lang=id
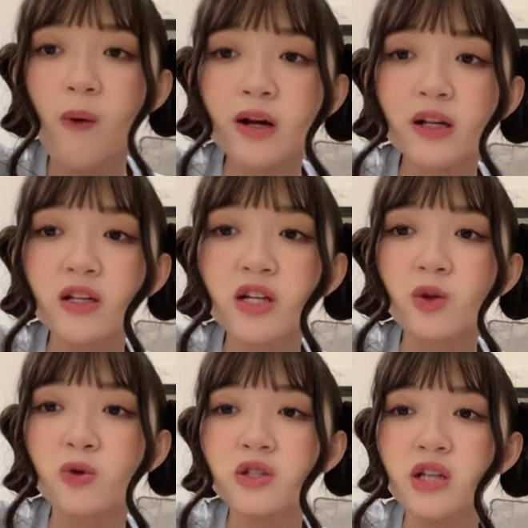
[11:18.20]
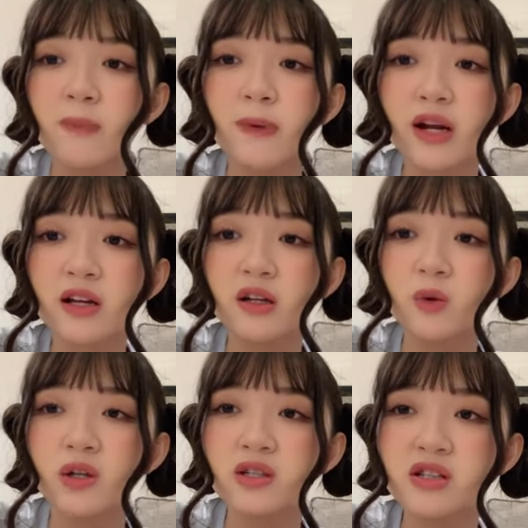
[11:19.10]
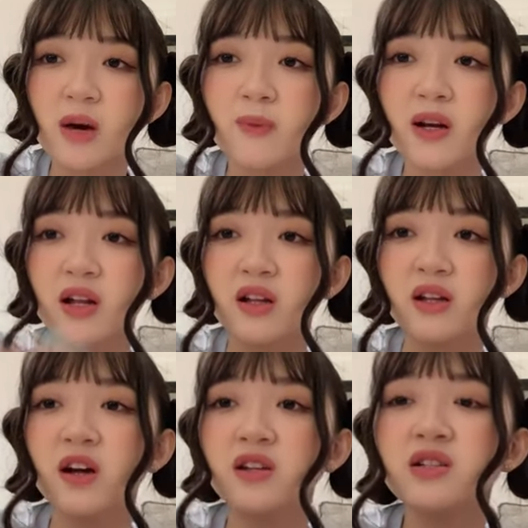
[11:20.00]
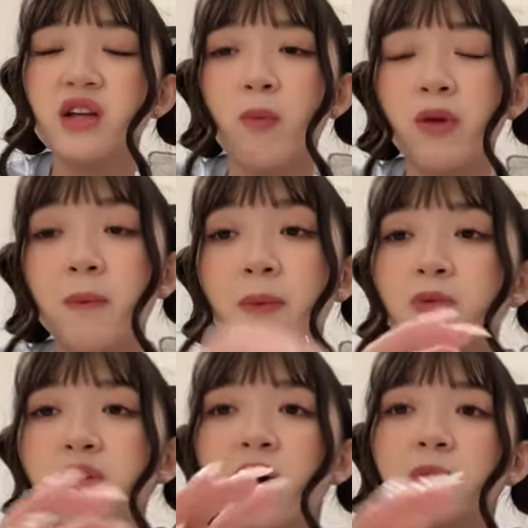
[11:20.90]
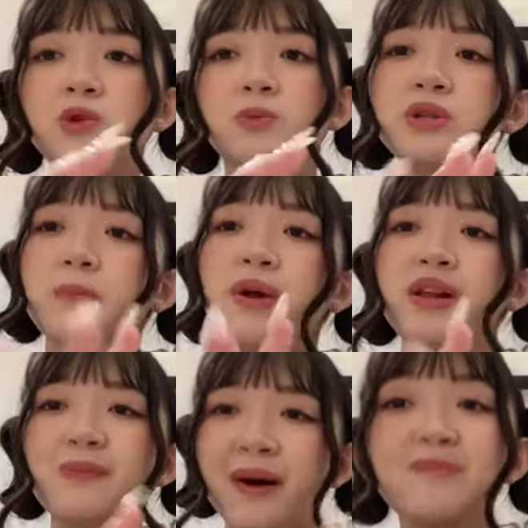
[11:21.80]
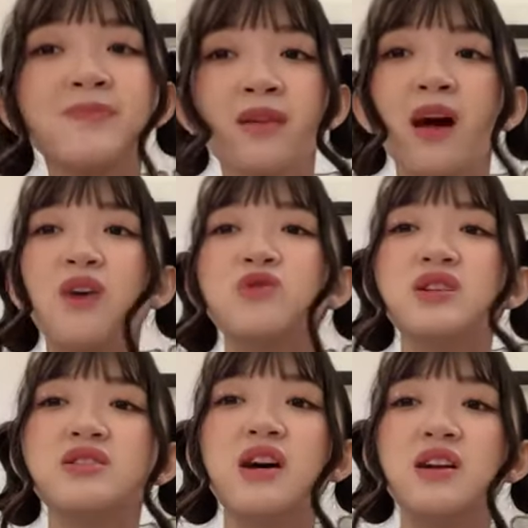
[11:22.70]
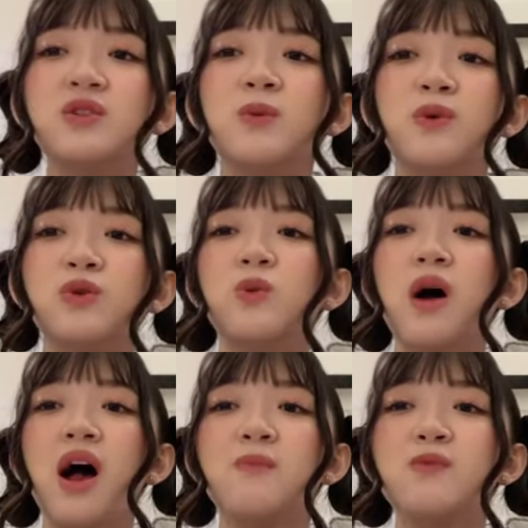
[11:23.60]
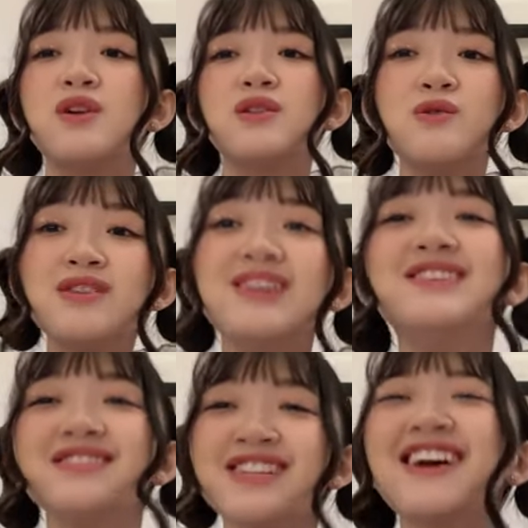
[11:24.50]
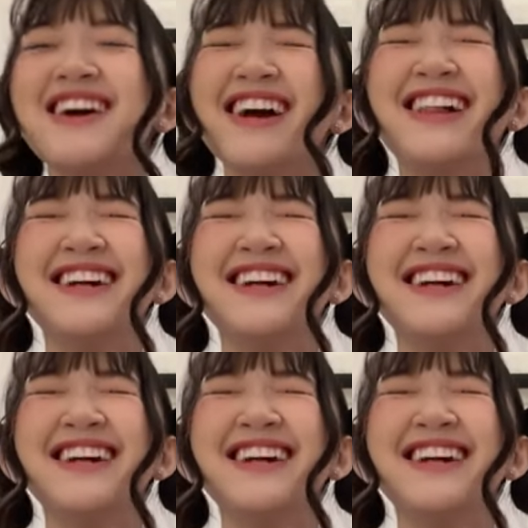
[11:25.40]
ranking satunya siapa, ranking 2 nya siapa, ranking 3 nya siapa, tapi punya kamu cuma sampai 5. Aku lihat sekarang nomor 2 kamu itu Grisel.